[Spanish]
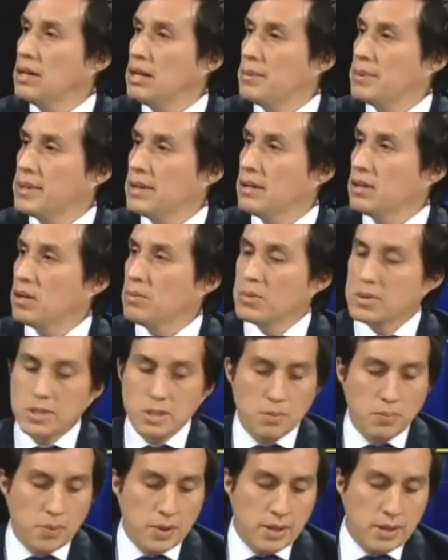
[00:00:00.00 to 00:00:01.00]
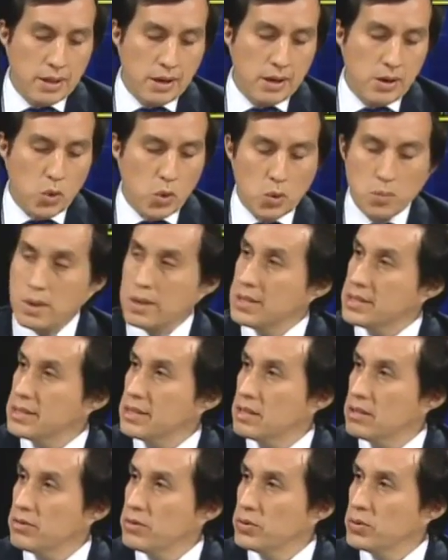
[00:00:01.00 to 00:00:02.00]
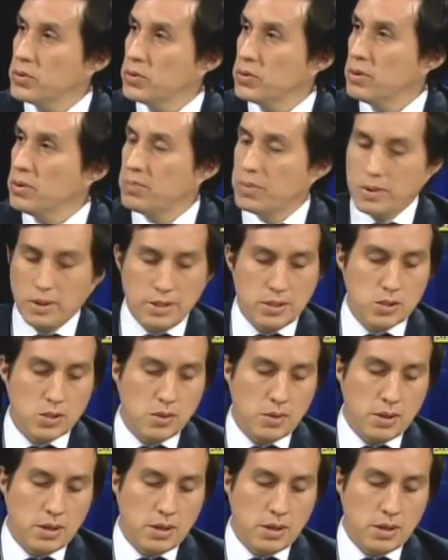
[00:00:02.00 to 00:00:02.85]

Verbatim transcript: y la manera como se pueda urbanizar a futuro, porque esto